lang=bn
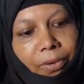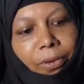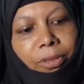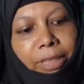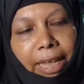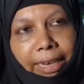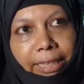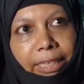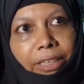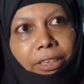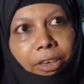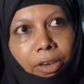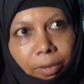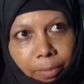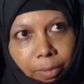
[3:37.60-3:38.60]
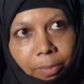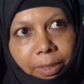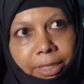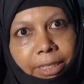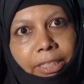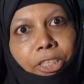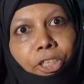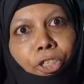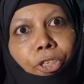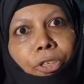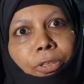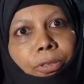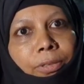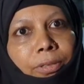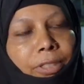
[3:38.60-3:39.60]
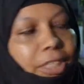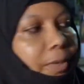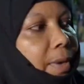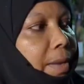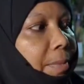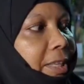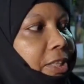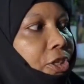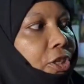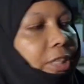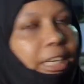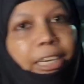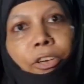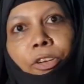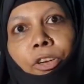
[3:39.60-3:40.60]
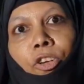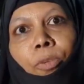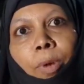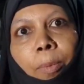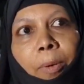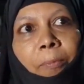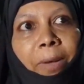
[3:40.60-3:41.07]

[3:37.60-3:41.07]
খুব দানের সচেতন অভাব আছে সেজন্য যেমন আমাদের সন্তানরা ওইরকম অভাব